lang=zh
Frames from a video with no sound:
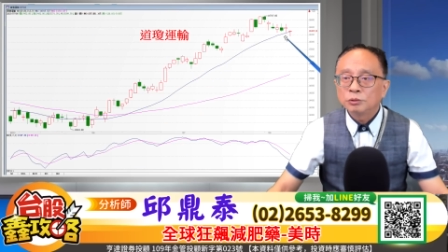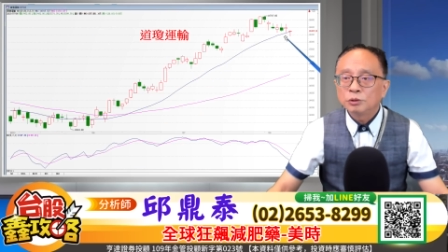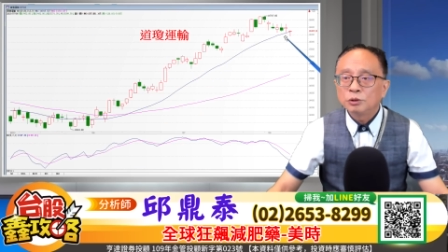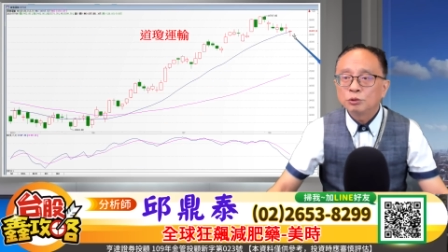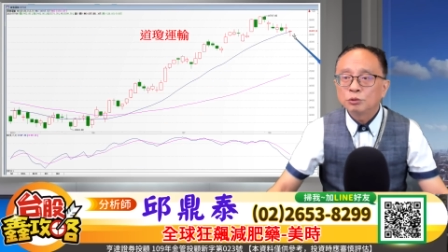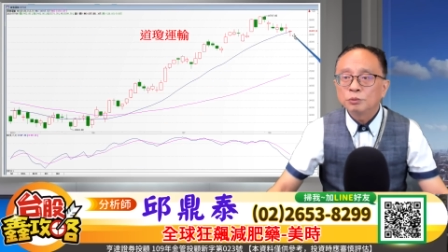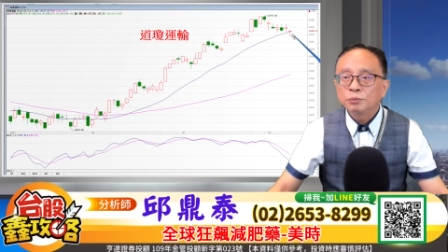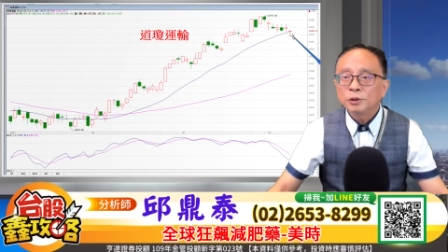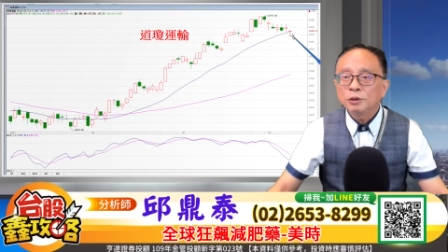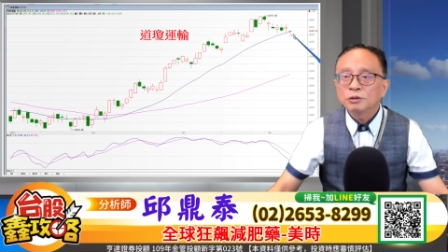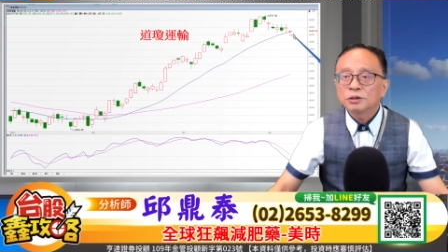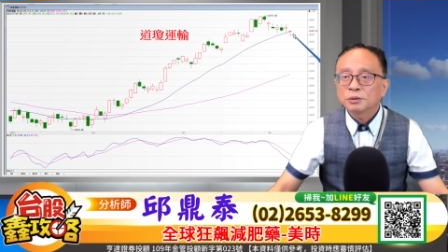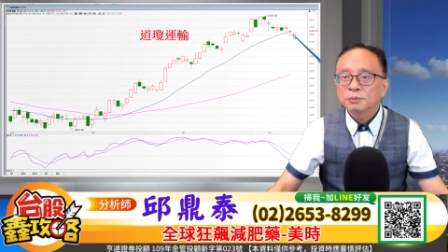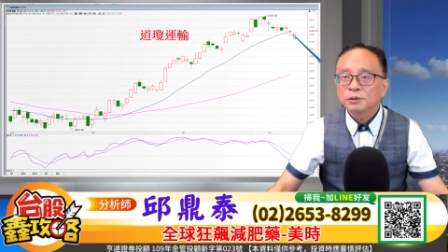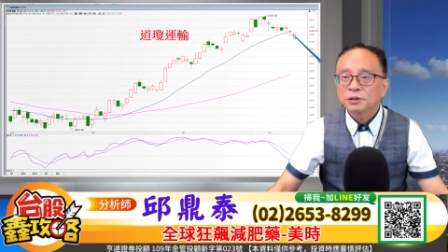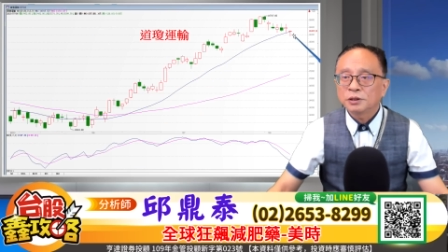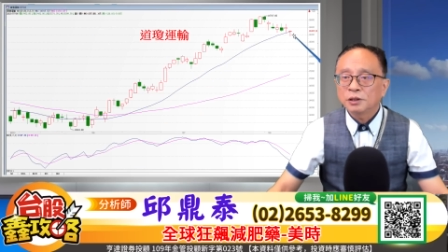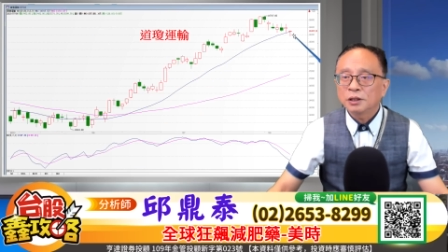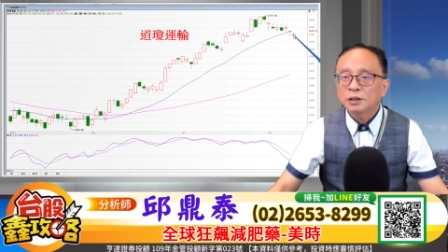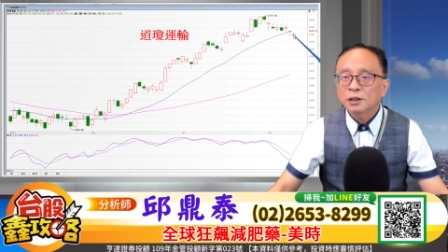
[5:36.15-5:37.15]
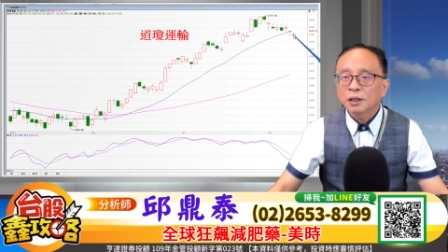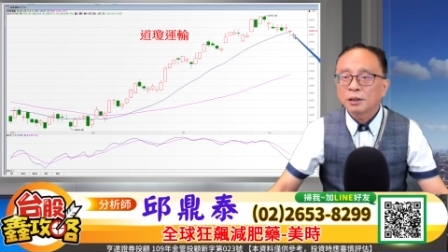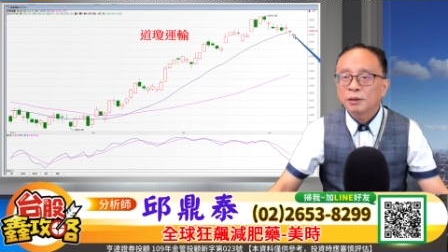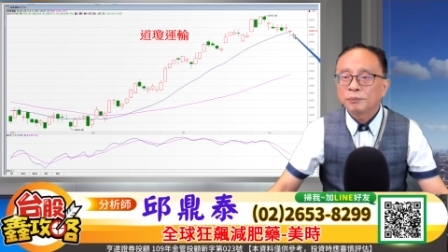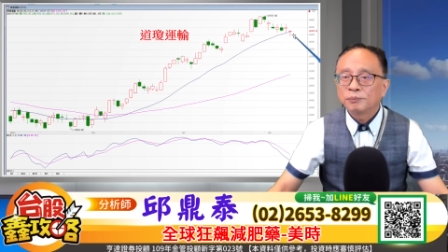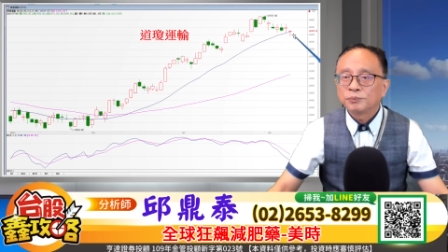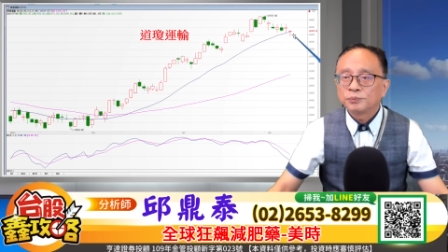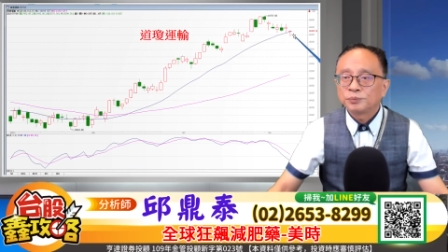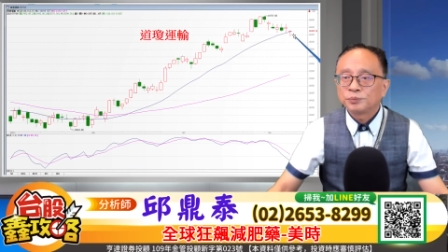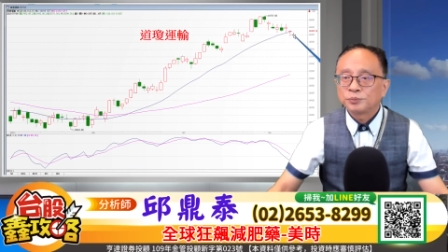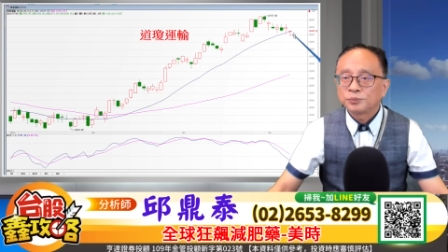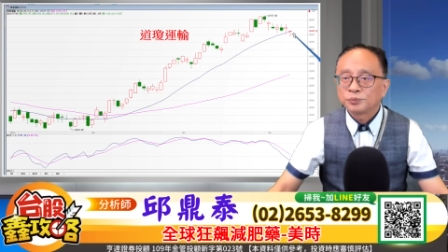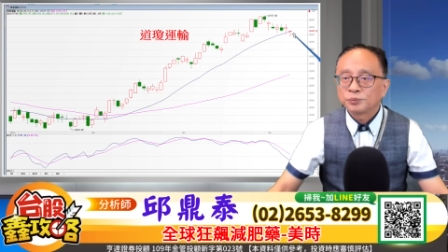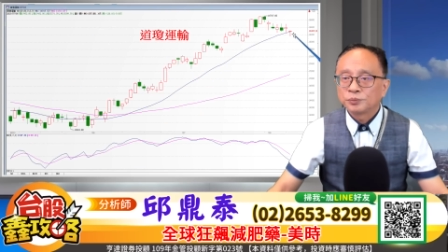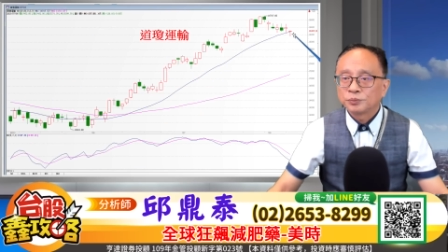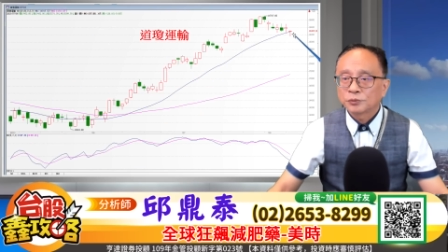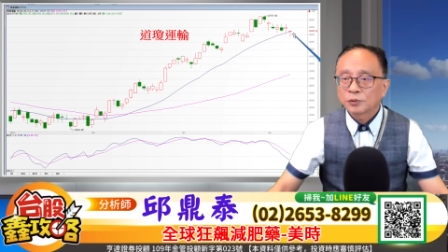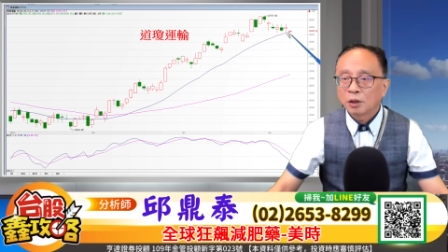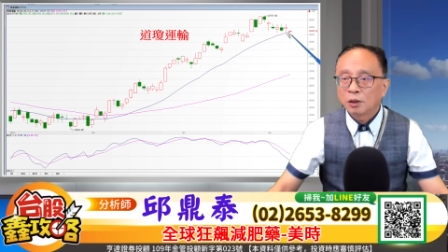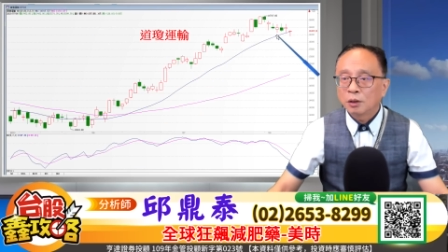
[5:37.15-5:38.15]
运输没有什么跌到
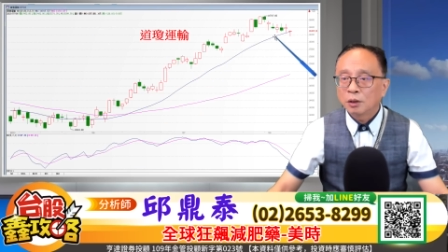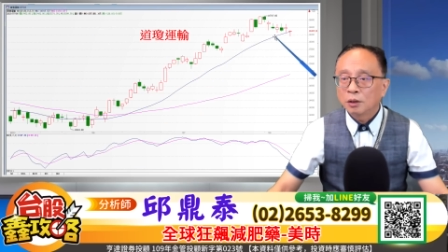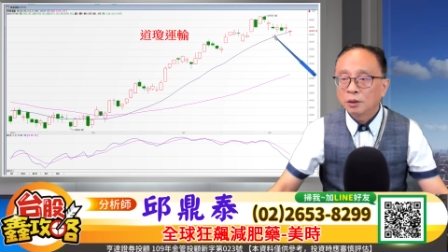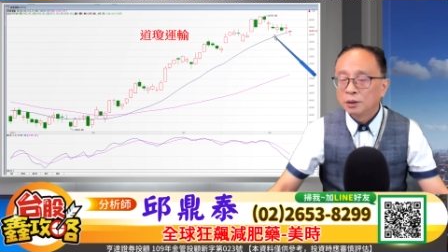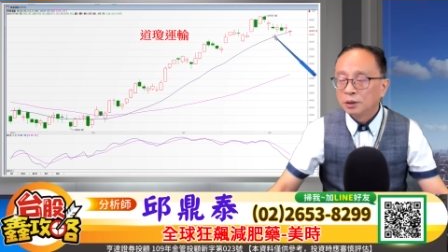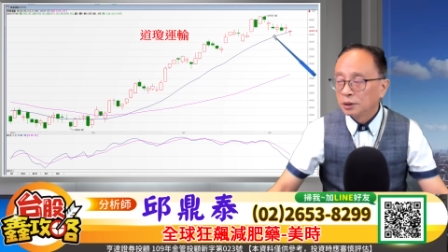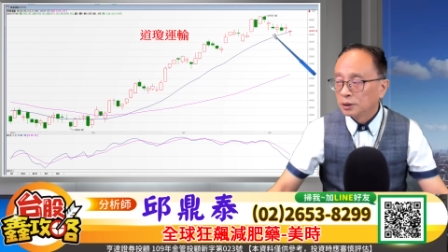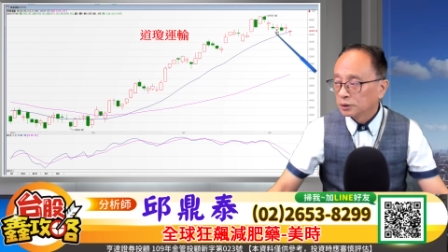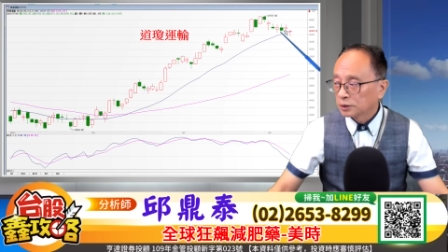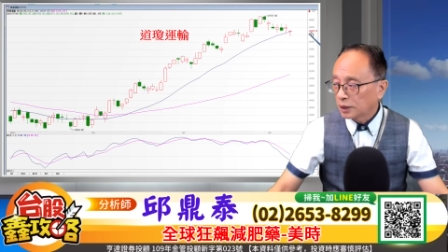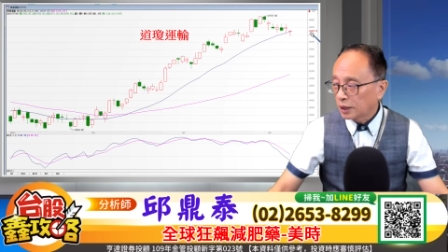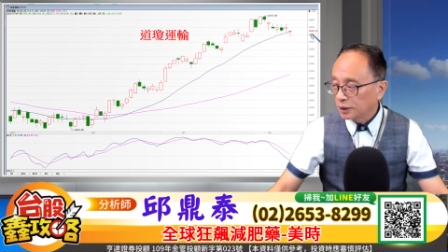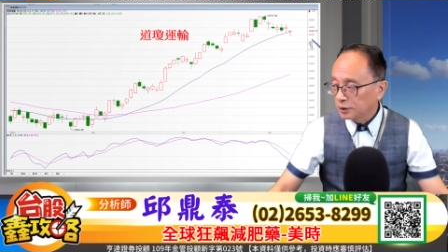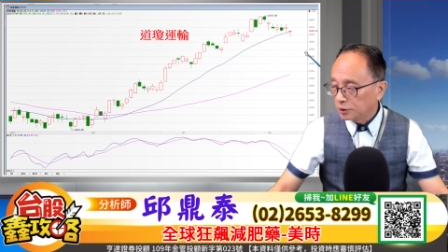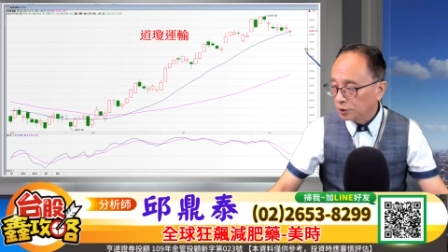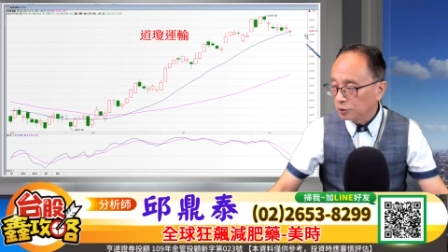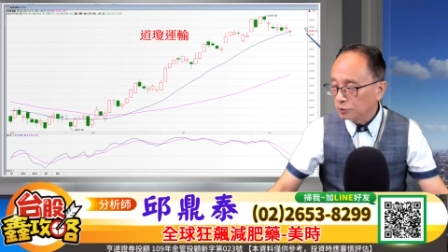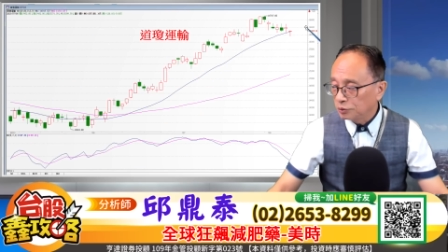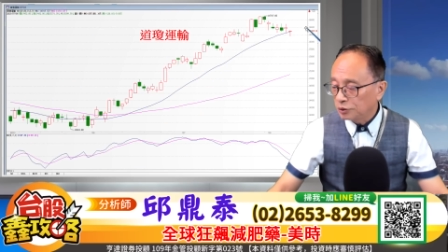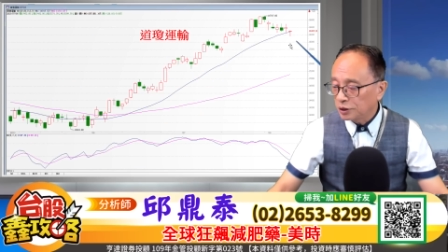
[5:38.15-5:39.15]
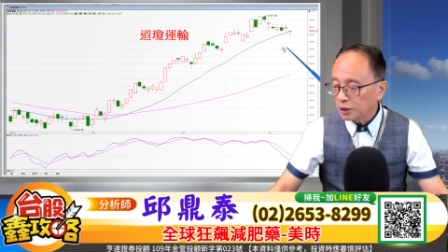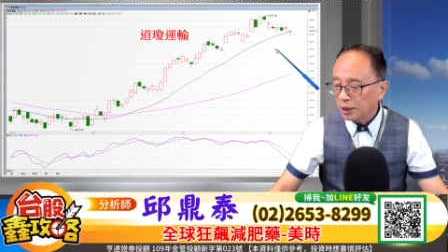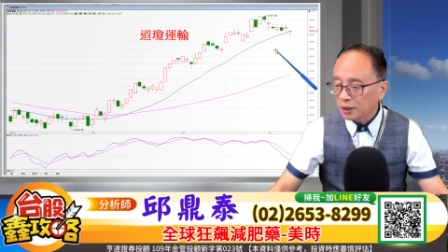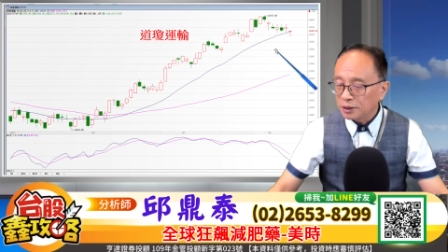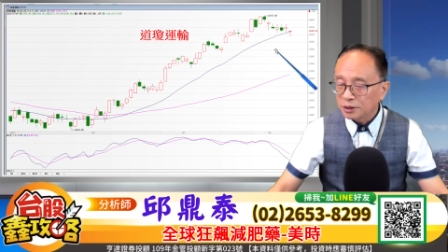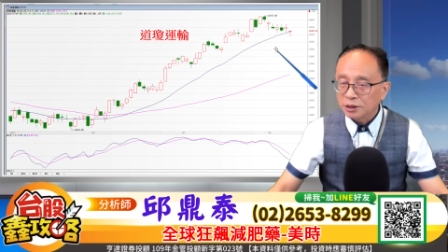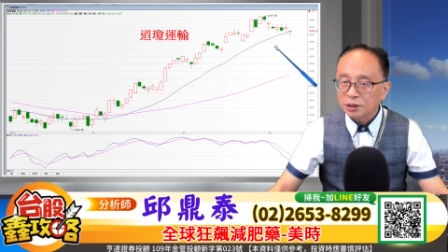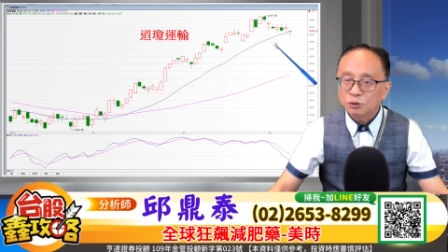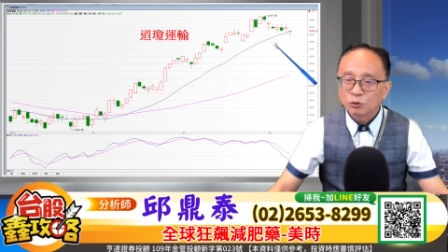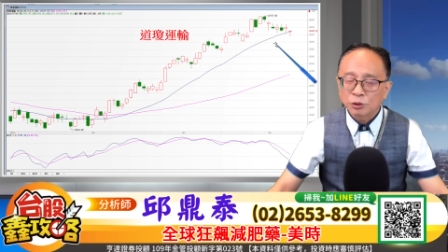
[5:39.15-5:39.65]
啊，它还是留下影线。